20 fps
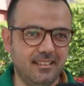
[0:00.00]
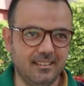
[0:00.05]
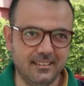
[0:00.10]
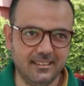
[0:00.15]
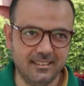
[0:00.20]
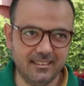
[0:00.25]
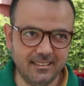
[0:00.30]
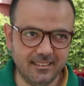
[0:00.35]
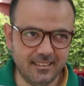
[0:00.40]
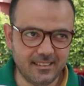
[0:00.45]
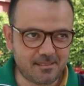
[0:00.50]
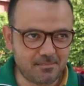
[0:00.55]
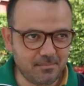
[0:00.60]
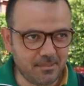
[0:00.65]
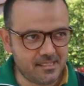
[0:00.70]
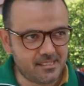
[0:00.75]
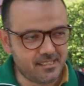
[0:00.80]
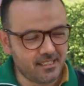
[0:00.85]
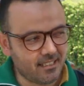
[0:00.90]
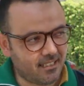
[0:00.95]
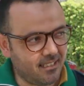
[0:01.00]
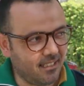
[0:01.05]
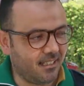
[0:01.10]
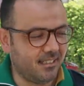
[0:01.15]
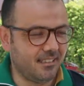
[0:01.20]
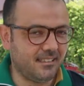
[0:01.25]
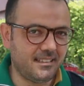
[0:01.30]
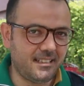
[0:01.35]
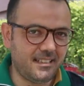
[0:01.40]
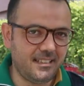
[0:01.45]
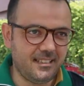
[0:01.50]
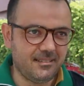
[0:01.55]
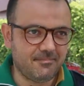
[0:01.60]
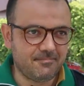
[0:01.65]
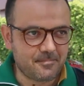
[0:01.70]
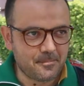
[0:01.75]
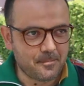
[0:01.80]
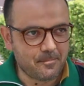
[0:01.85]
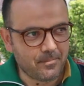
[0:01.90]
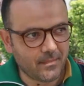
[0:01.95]
آه اسمي زياد العياري
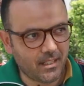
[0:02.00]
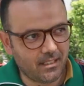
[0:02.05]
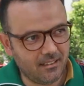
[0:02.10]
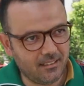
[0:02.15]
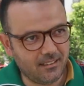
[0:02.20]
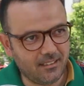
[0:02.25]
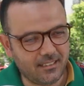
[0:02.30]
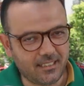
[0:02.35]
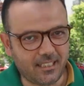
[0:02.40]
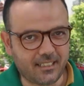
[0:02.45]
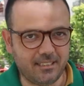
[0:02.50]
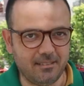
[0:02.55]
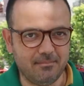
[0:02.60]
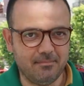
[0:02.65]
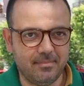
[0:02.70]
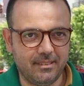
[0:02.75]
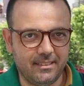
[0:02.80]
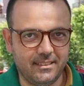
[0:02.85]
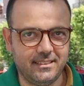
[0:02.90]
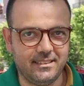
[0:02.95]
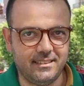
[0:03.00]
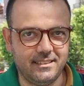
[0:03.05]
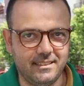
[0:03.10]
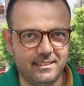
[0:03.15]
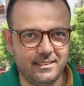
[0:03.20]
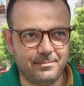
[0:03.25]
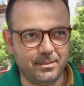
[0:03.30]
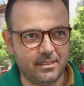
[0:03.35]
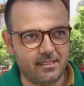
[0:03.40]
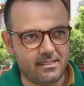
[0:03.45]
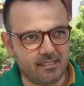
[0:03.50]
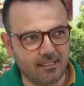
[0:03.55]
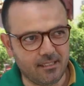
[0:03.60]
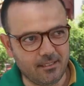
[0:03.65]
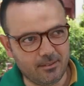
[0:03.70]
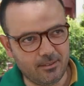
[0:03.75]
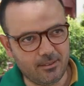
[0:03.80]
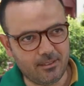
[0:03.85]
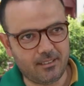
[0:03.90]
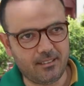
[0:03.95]
آه نخدم آه
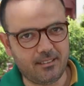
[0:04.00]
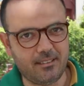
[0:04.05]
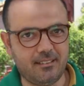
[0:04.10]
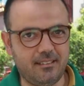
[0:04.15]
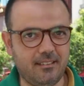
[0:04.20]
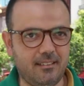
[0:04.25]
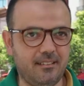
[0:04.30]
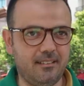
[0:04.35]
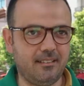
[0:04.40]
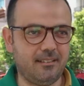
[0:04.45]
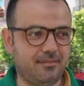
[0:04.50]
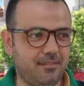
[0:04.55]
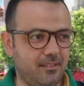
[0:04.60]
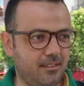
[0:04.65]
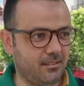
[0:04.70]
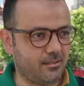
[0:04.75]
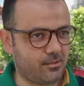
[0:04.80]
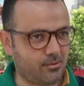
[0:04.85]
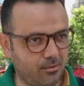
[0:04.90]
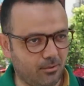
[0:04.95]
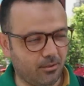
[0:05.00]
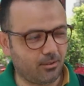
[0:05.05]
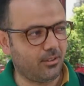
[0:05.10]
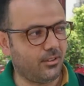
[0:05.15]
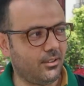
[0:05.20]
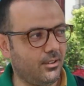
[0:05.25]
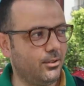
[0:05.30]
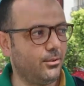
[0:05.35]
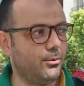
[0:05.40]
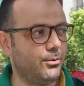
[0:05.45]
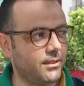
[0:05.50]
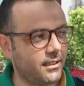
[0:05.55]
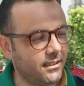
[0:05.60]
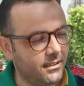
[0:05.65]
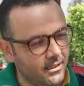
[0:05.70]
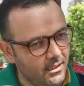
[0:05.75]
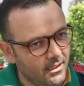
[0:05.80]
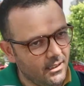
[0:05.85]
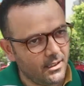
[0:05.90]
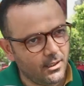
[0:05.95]
بيتزايور آه في ستوران
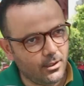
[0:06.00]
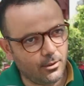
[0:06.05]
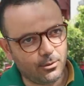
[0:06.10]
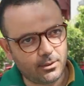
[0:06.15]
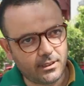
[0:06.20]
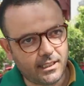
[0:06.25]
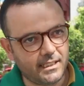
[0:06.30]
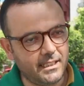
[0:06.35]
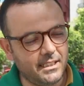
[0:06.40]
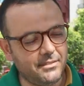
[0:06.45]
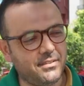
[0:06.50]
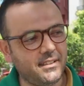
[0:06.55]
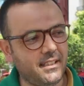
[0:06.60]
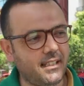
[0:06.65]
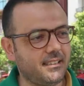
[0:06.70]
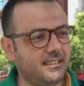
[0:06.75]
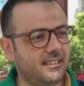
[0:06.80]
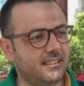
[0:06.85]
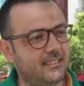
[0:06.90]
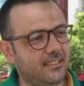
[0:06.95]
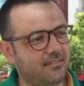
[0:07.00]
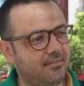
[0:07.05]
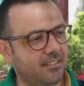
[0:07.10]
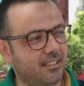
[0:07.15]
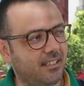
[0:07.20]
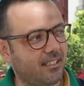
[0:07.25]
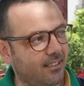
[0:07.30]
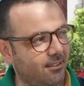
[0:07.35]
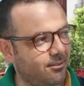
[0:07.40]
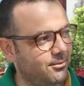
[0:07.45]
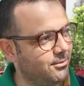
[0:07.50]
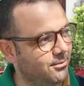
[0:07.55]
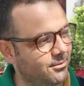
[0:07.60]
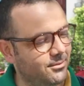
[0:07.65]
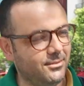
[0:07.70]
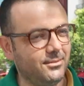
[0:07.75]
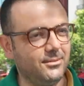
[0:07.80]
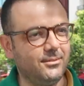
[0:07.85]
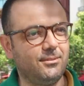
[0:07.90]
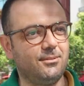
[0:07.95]
ونغني في عديد الفرق
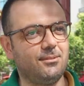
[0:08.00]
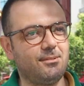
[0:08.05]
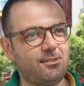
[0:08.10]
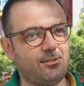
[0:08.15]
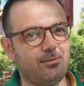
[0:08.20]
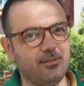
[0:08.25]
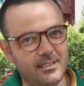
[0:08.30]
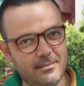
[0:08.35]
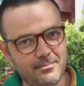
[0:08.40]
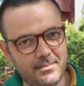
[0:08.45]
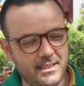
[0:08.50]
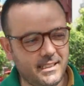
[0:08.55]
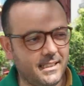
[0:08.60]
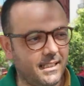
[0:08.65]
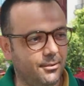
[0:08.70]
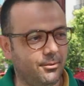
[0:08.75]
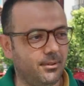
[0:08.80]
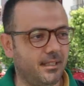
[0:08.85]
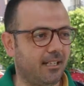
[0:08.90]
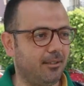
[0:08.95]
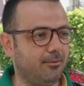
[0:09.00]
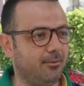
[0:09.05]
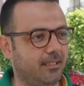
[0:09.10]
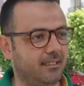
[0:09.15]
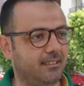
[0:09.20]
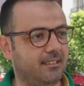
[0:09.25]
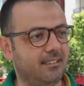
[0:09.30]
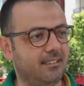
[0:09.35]
وسلمية أو العواد